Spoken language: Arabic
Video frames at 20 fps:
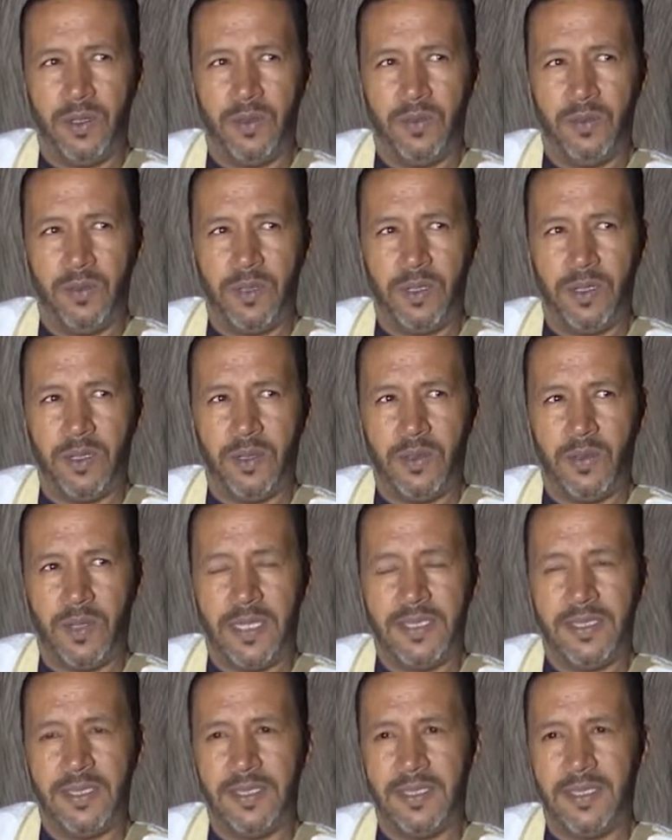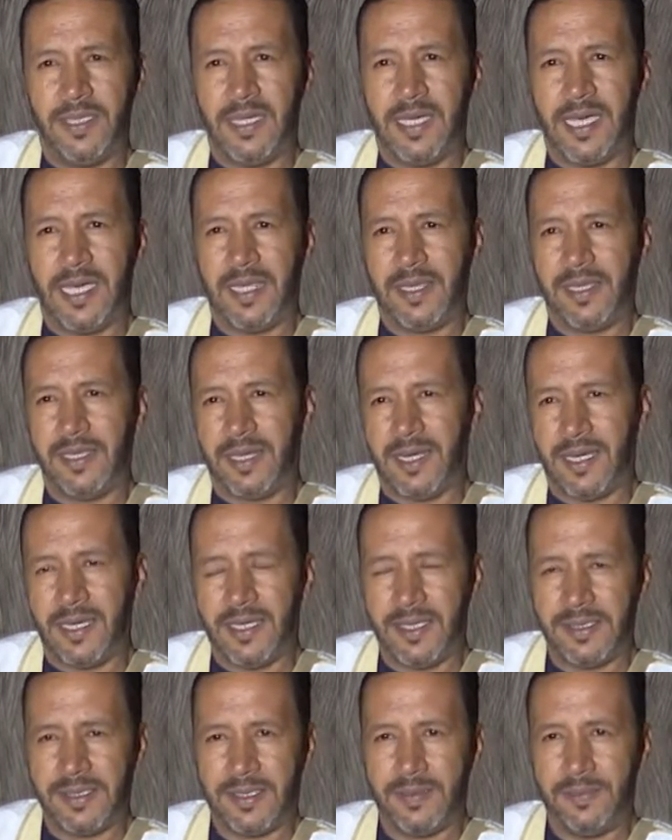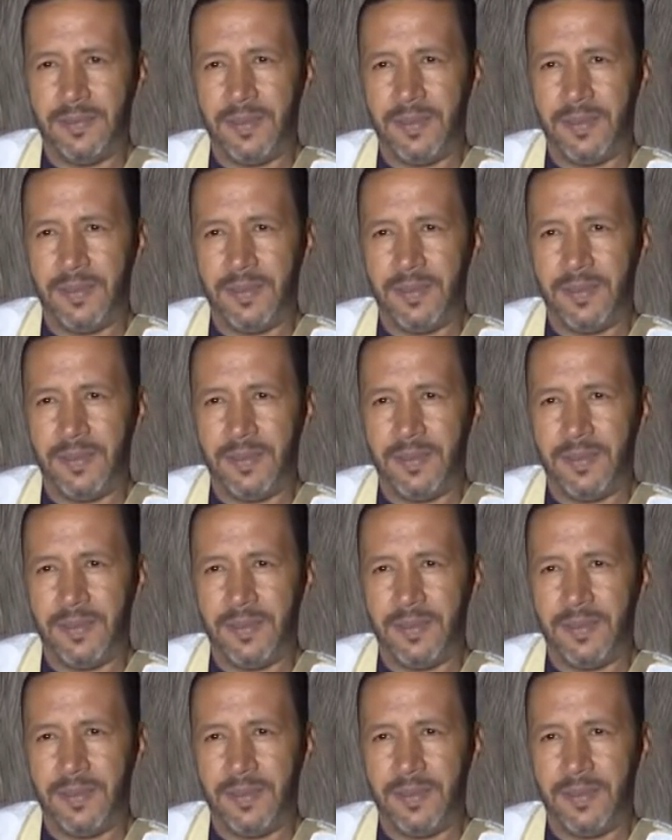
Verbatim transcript: و... وعندنا حظيره خاصه